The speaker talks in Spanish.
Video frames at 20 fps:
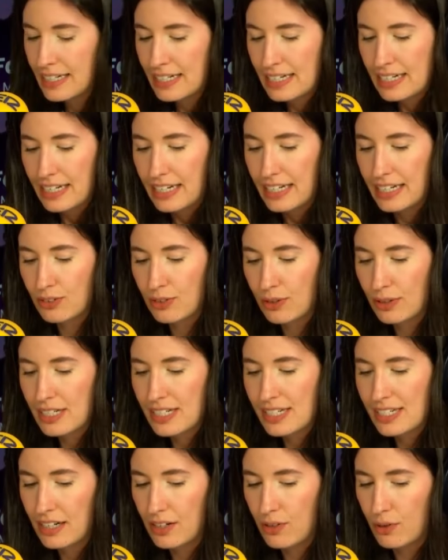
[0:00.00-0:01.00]
Mm. Y
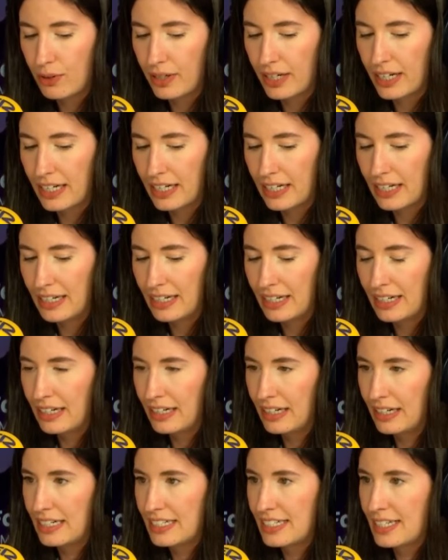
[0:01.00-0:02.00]
entonces lo que
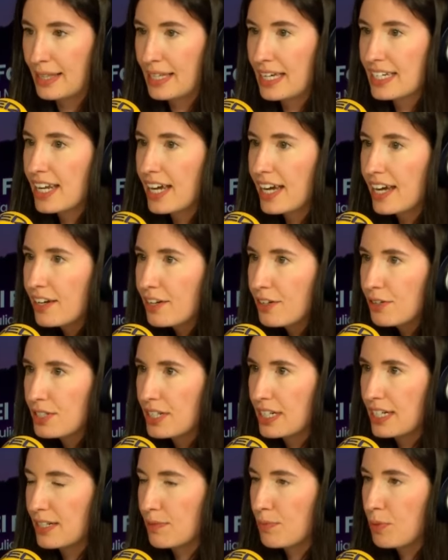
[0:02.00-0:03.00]
les decías a ellos
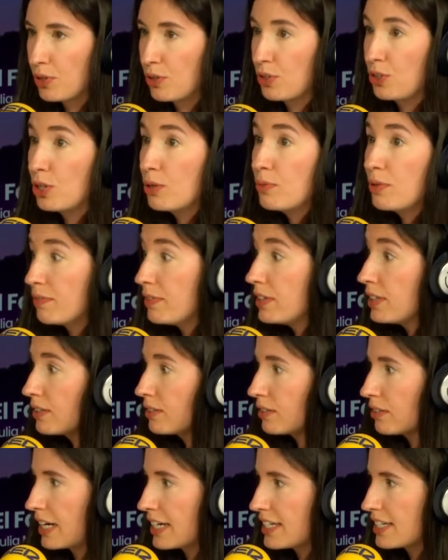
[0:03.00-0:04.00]
es, bueno, yo lo viví
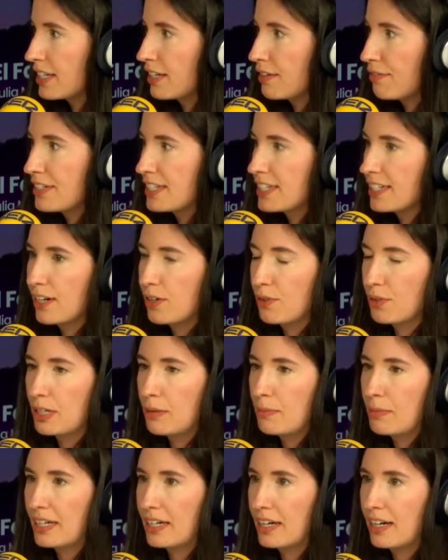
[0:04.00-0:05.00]
con la serie de física o
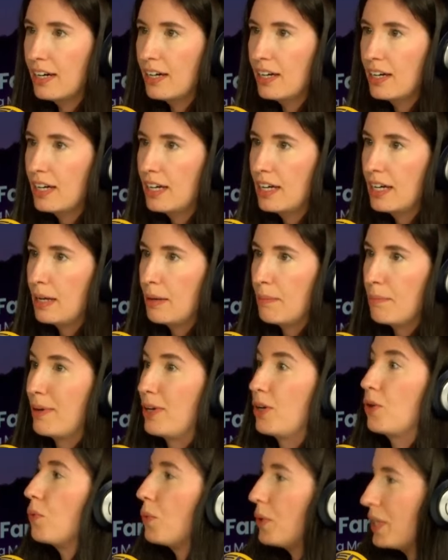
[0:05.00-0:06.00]
química,
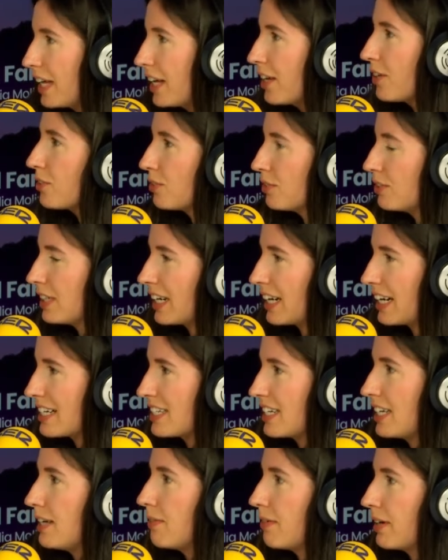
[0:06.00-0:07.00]
pero cuidado con
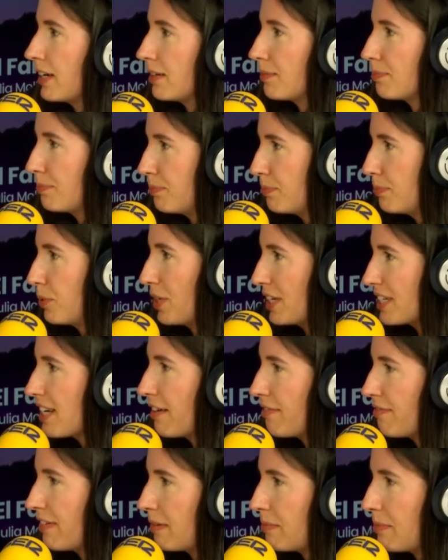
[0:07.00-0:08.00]
dejarse llevar por esa
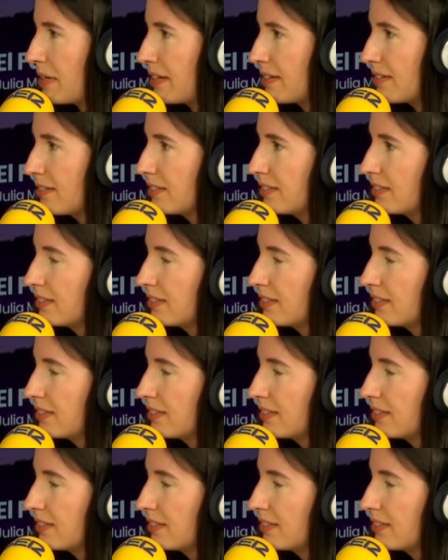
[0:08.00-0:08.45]
fama.